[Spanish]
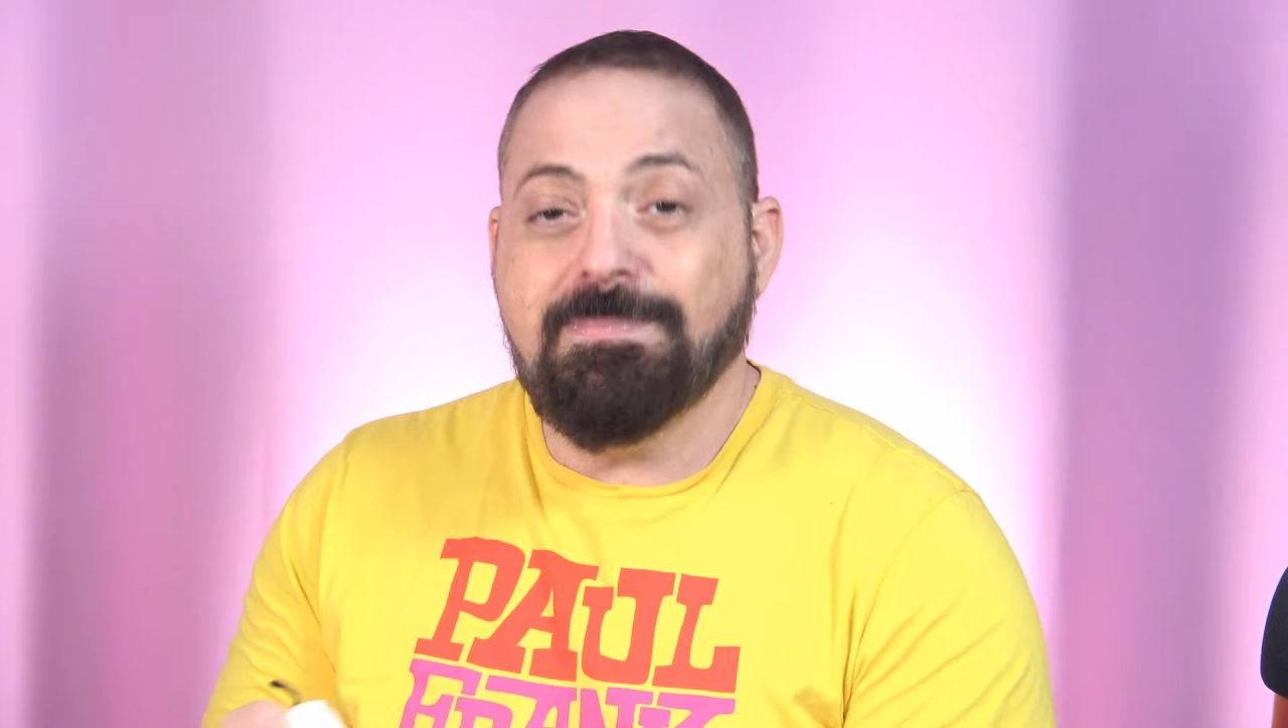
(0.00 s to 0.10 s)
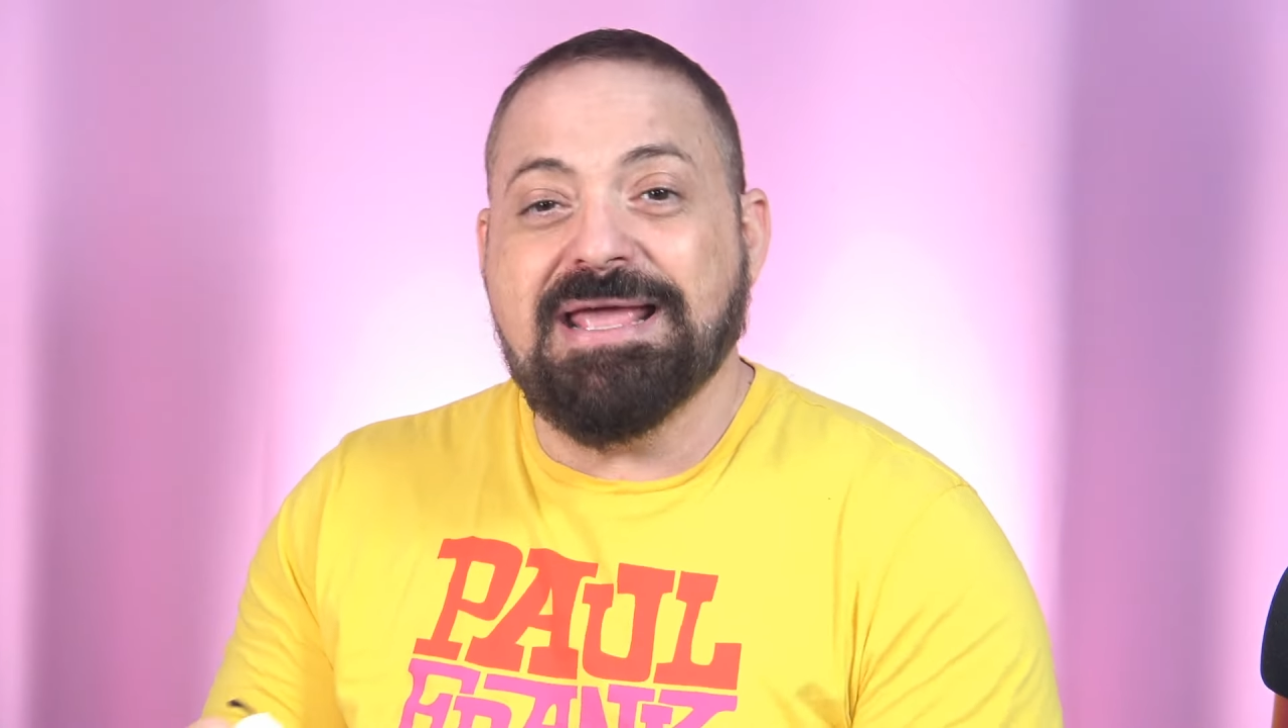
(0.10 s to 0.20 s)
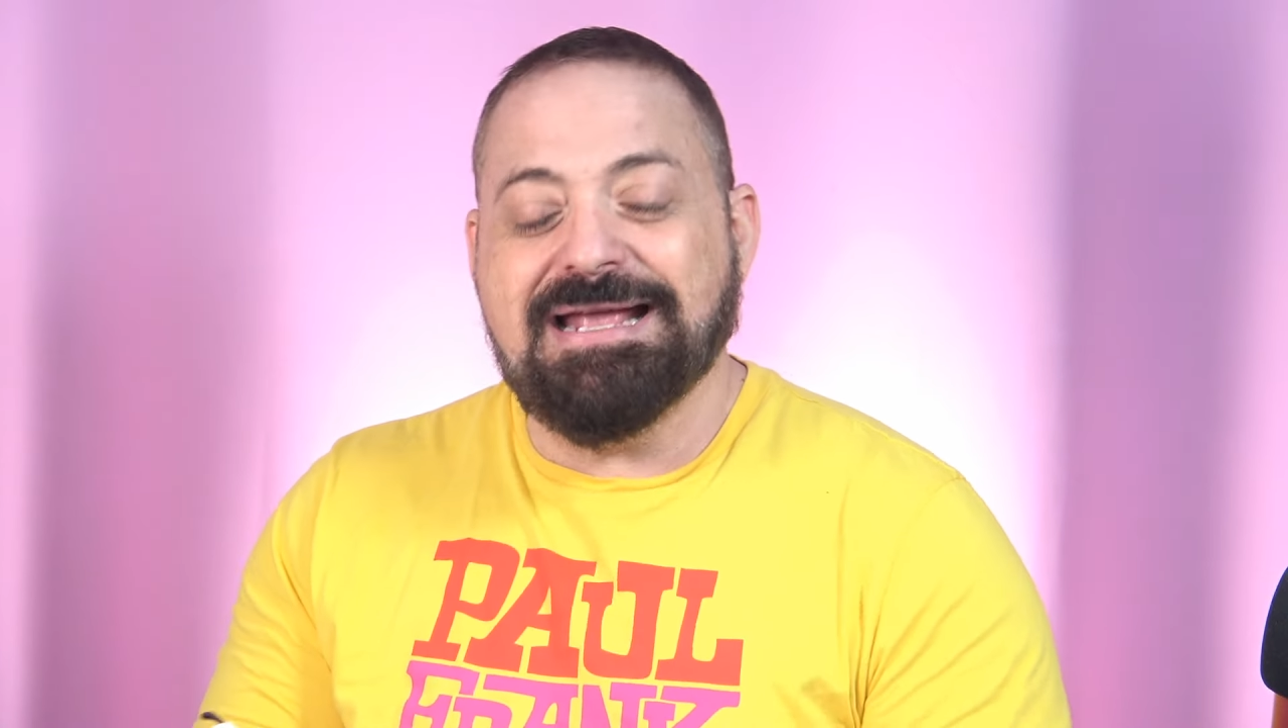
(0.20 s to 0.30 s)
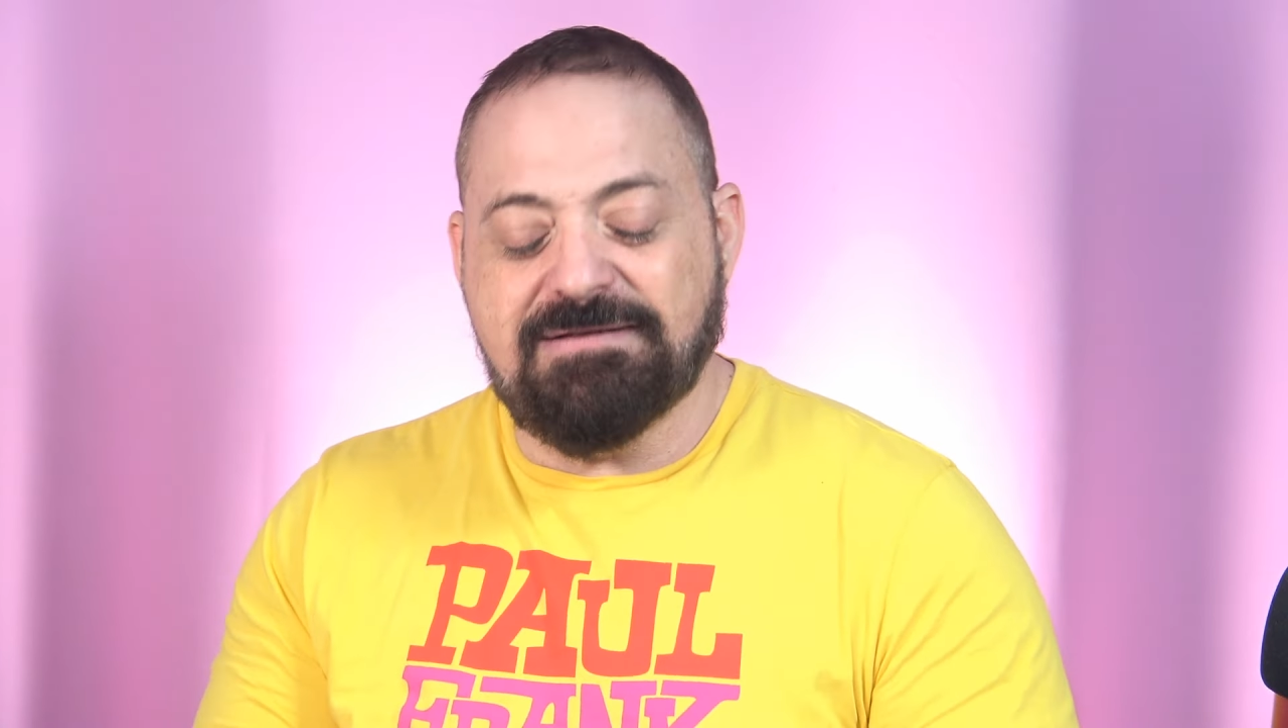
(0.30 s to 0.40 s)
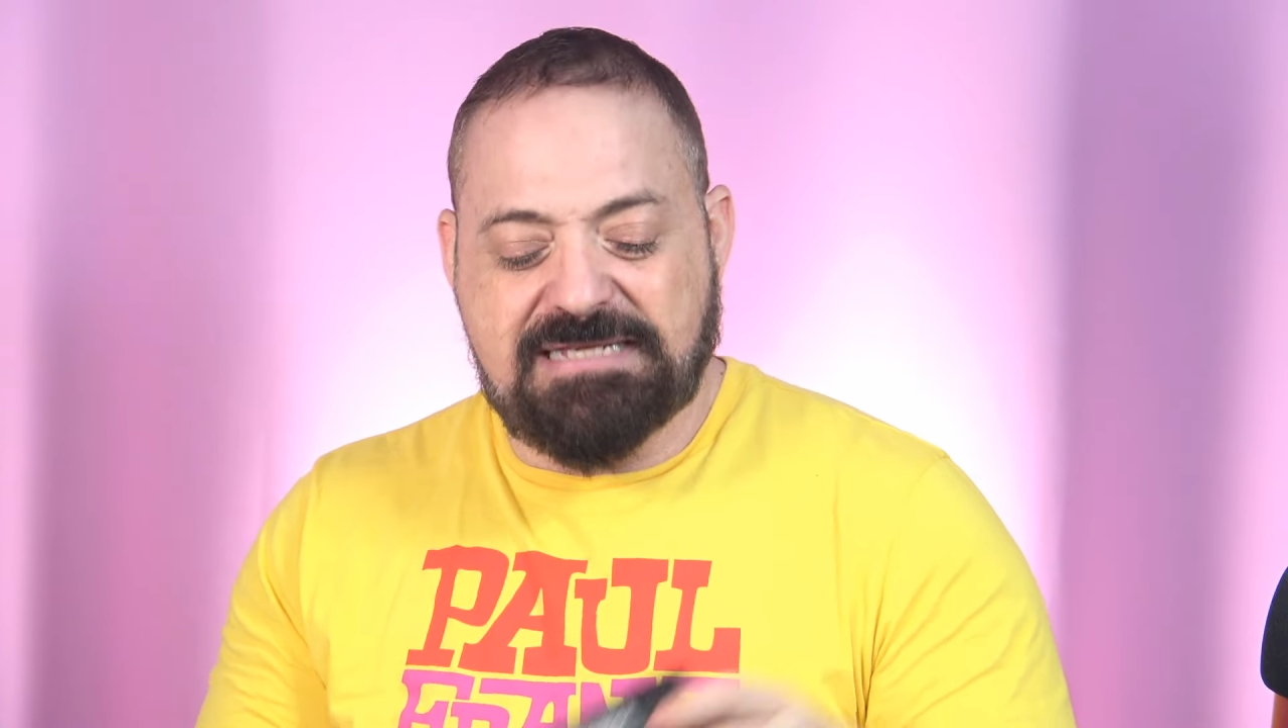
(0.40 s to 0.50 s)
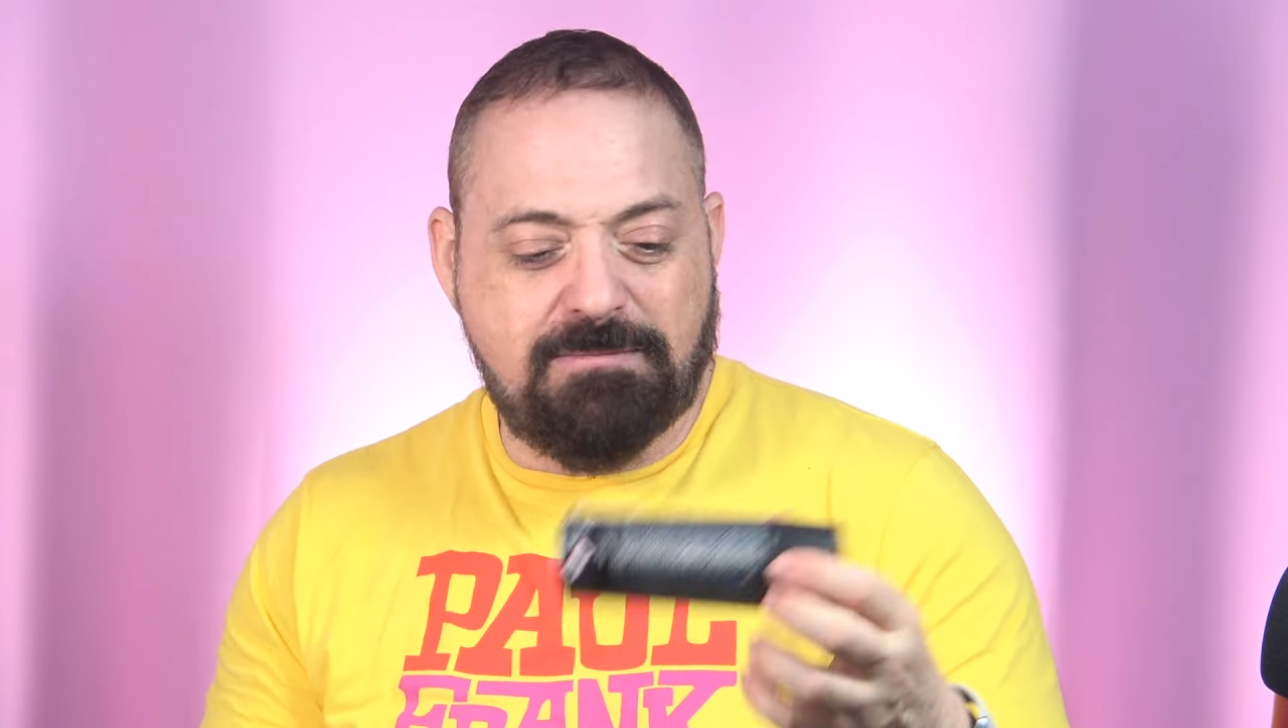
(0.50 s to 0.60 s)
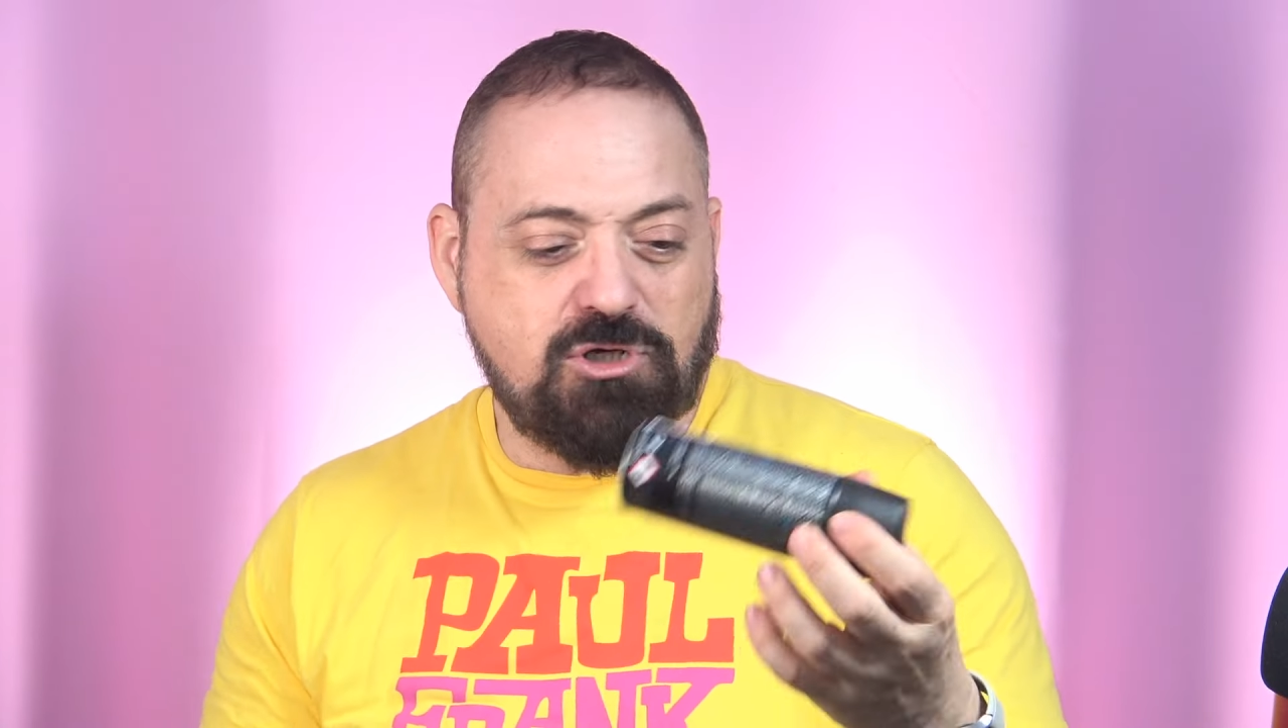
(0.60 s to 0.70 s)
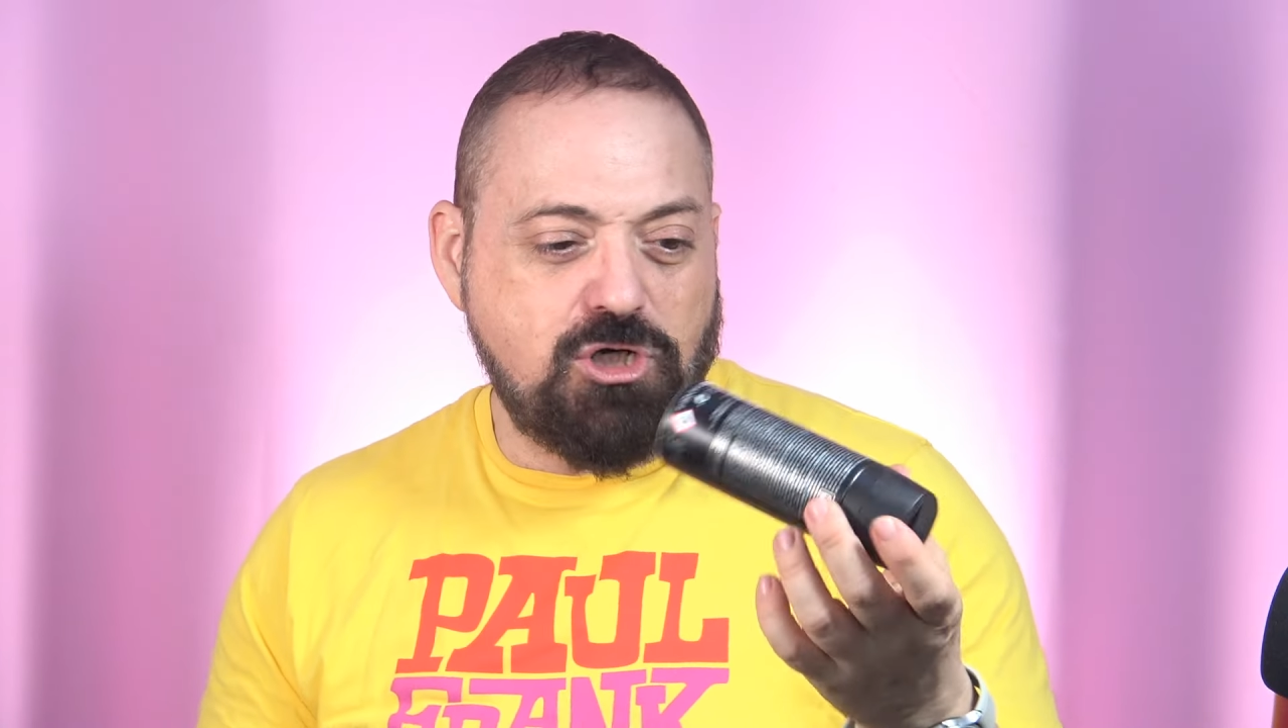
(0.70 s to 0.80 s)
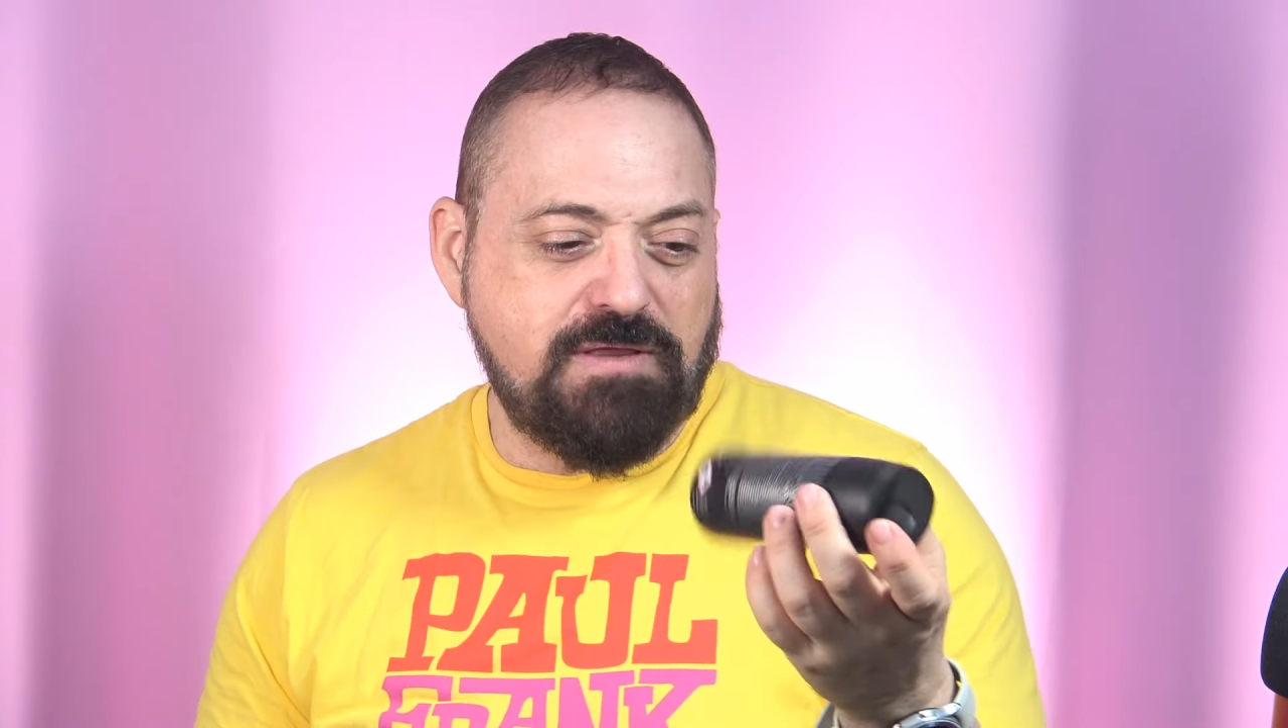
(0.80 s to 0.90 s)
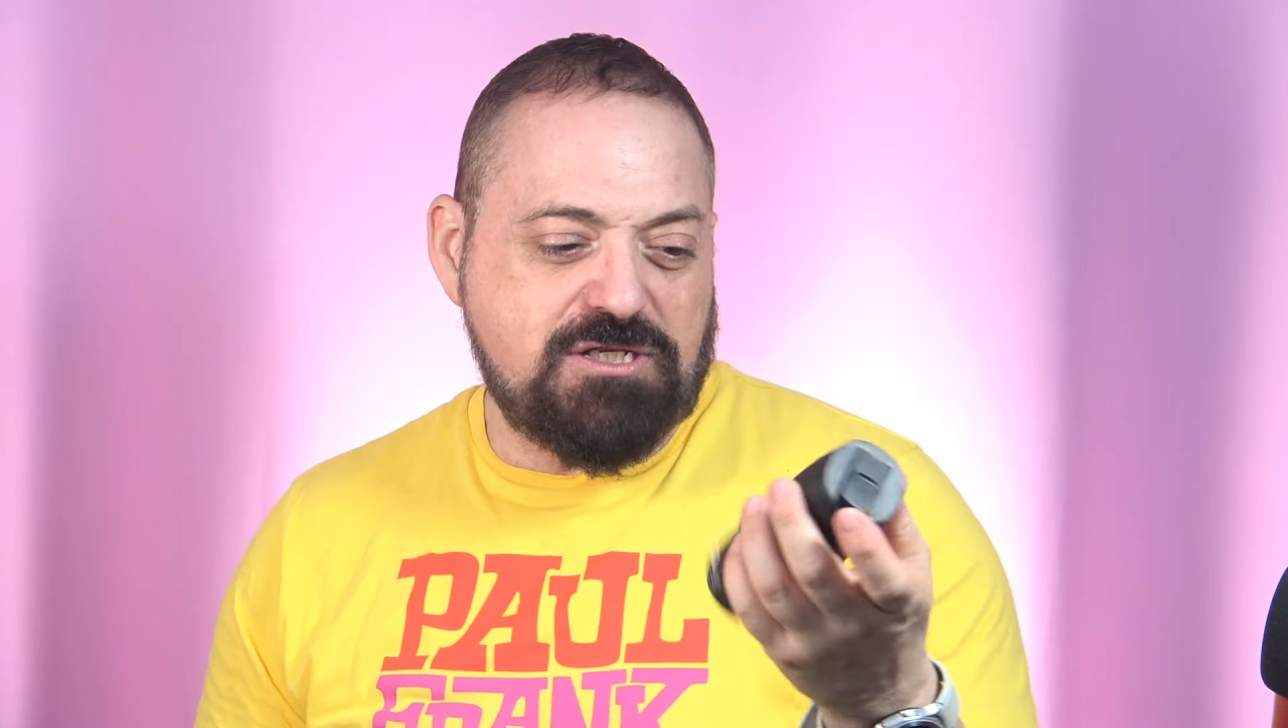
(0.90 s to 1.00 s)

Venga, seguimos con los